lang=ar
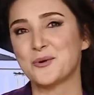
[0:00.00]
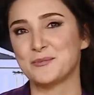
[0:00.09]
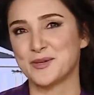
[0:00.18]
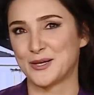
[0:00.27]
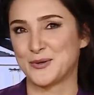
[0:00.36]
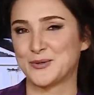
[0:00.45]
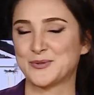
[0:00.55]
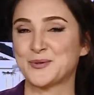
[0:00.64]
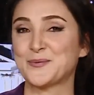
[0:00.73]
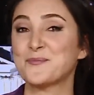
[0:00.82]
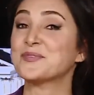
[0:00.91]
من
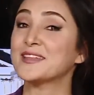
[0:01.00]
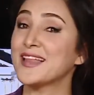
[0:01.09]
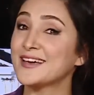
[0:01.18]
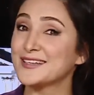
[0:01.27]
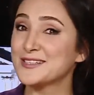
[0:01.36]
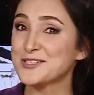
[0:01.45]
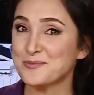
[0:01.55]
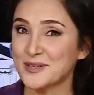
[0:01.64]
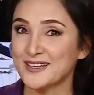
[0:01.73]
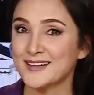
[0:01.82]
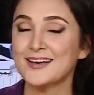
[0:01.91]
الحزن لكن
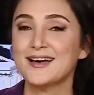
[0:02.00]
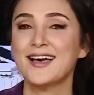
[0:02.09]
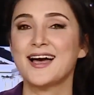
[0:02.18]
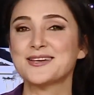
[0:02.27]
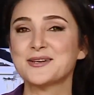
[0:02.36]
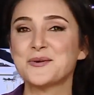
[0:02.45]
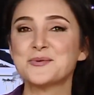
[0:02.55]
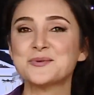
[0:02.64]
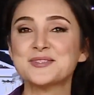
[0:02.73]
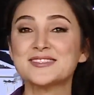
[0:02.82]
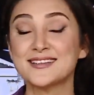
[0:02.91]
الجميل
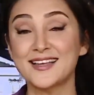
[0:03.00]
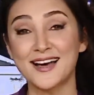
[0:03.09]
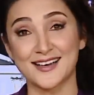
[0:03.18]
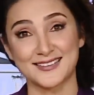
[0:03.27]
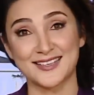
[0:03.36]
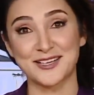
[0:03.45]
أنه صداقتك